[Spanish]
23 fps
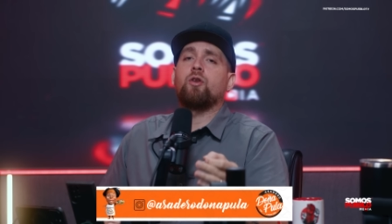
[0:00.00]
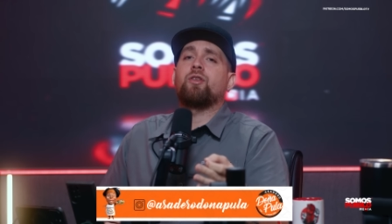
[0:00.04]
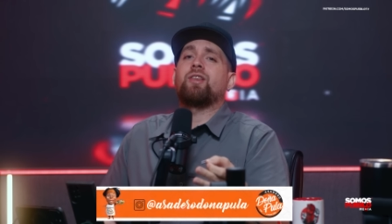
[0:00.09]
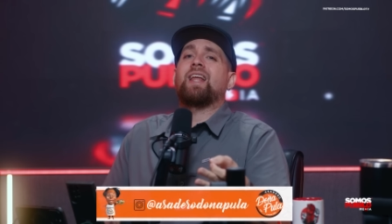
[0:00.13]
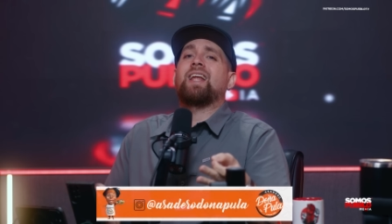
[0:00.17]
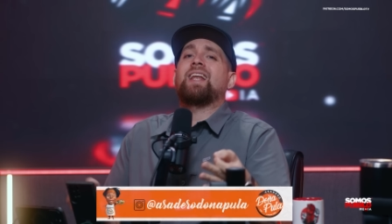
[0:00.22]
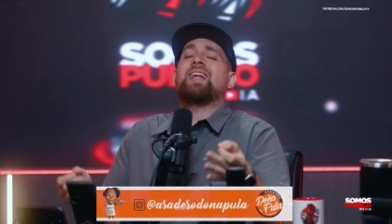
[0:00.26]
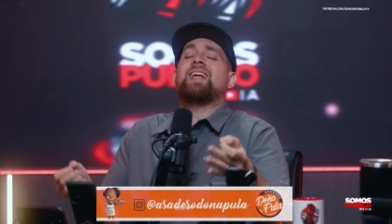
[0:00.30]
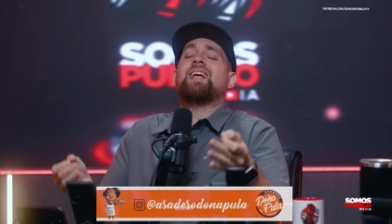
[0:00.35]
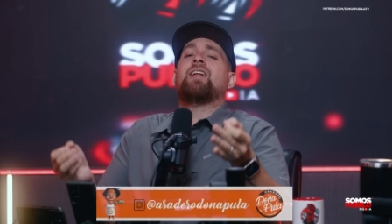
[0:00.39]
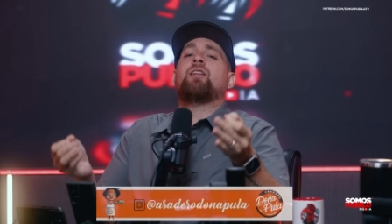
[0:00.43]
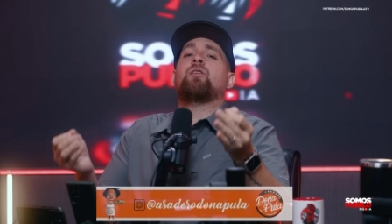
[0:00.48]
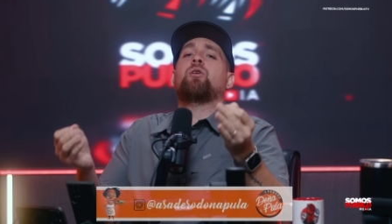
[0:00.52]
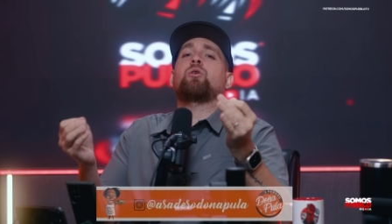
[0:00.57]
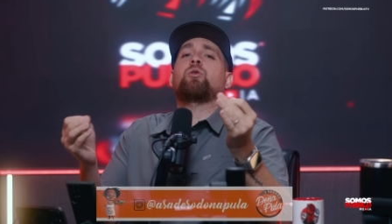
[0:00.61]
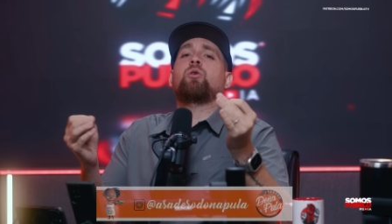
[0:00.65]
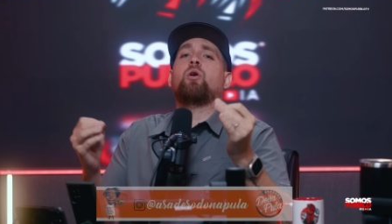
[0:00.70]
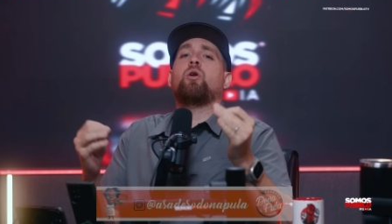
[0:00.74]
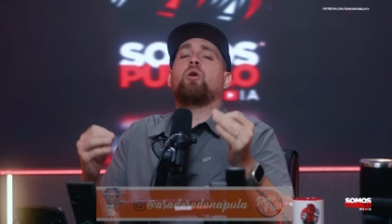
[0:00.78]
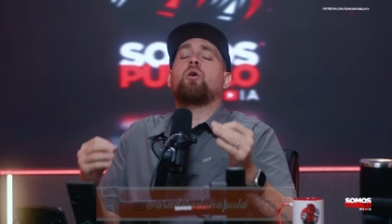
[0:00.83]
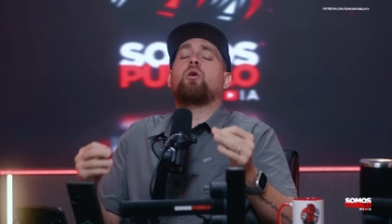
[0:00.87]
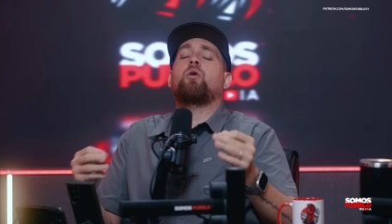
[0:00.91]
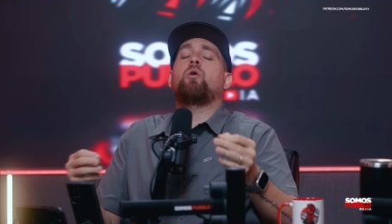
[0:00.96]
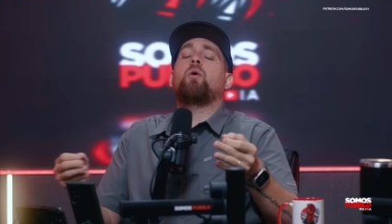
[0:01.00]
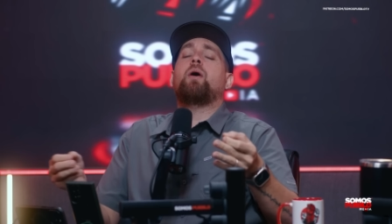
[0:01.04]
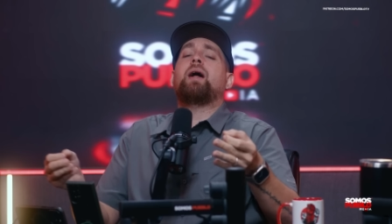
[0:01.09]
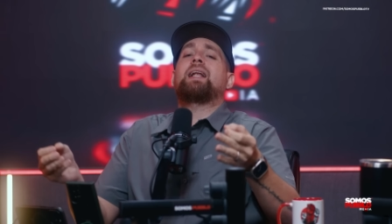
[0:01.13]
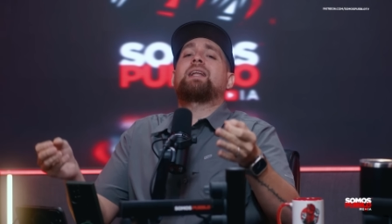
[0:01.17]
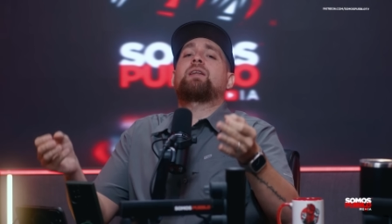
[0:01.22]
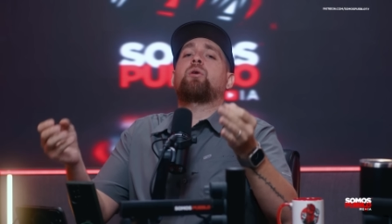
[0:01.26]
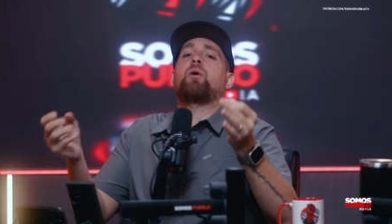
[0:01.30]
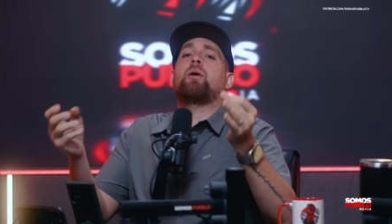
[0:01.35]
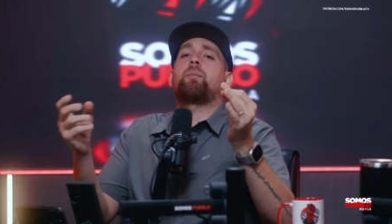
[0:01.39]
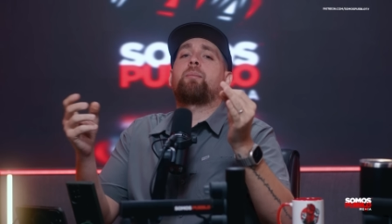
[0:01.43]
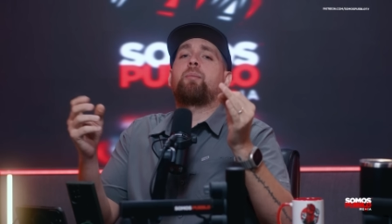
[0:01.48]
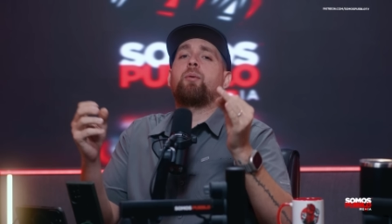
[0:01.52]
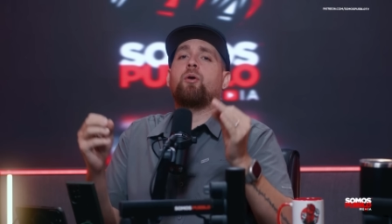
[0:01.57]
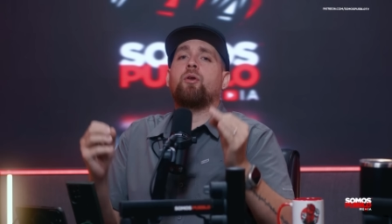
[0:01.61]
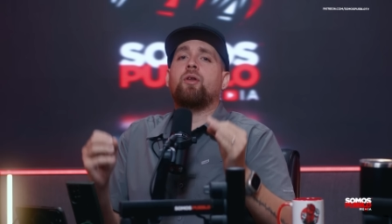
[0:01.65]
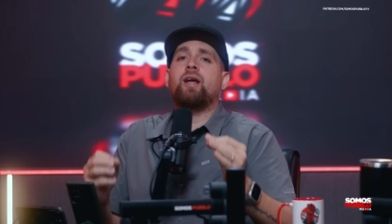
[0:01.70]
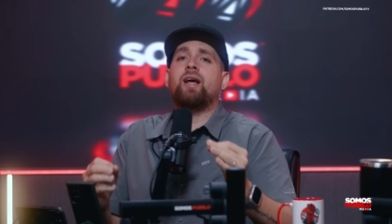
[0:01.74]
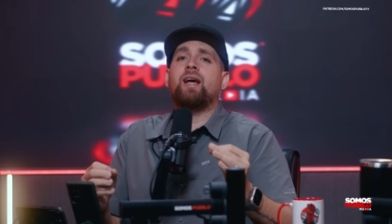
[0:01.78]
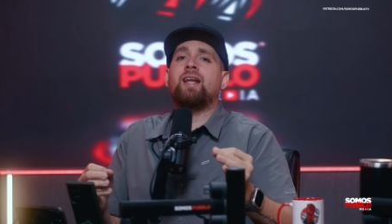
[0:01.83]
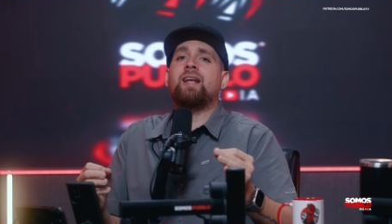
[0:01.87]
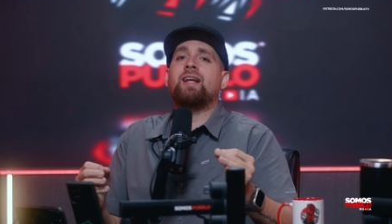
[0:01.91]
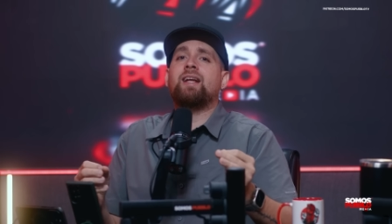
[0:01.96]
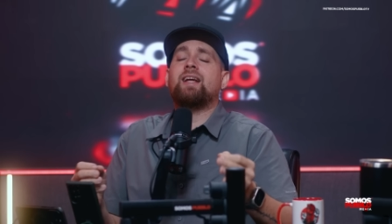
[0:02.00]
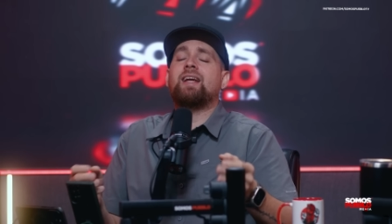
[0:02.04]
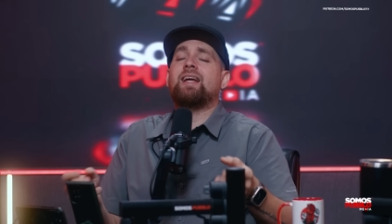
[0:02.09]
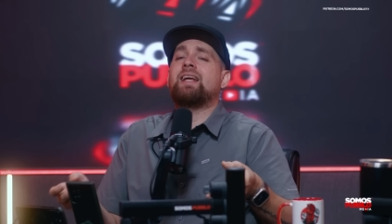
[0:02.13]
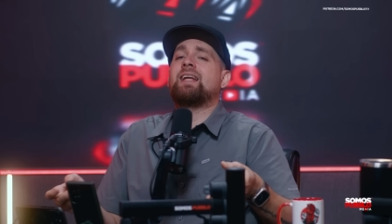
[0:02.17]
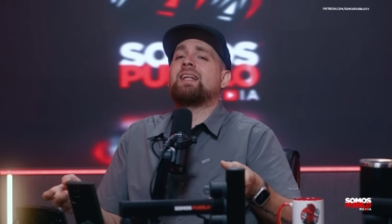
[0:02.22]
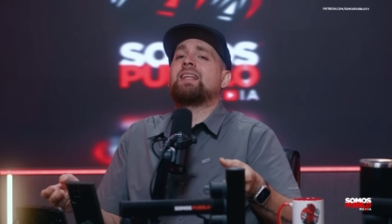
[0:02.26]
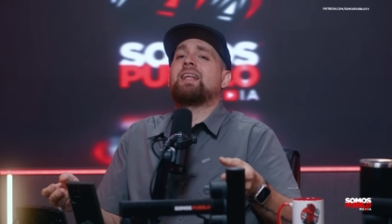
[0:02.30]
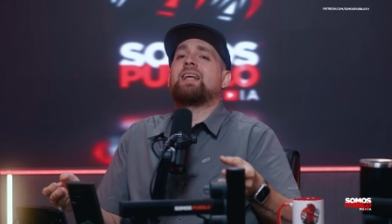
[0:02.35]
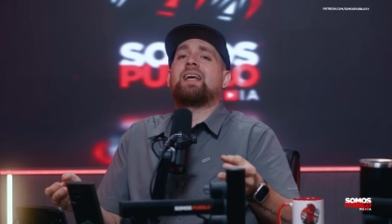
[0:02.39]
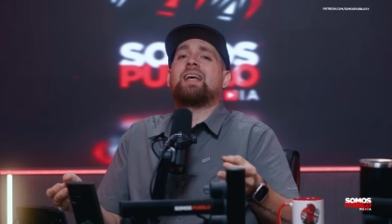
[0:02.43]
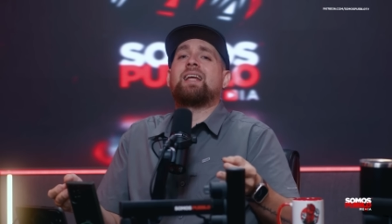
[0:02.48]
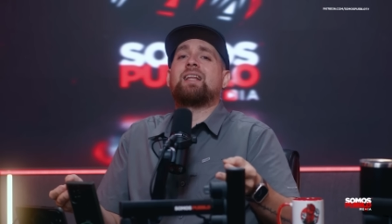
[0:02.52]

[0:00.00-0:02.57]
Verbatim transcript: teniendo todo lo cuarto, el poder y,